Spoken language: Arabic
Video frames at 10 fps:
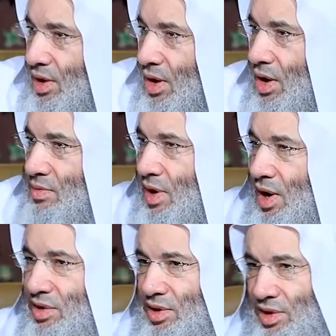الأوامر
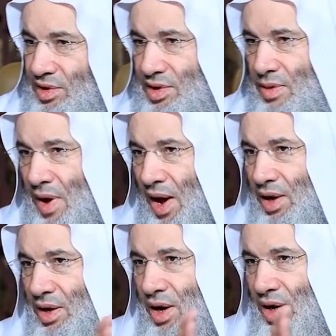التي عشنا مع
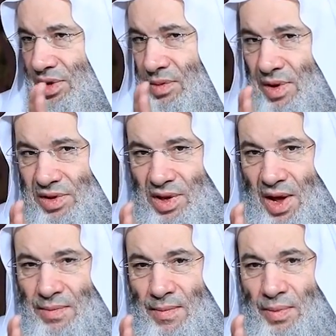اللقاءات
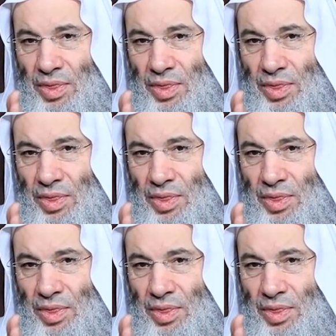الماضية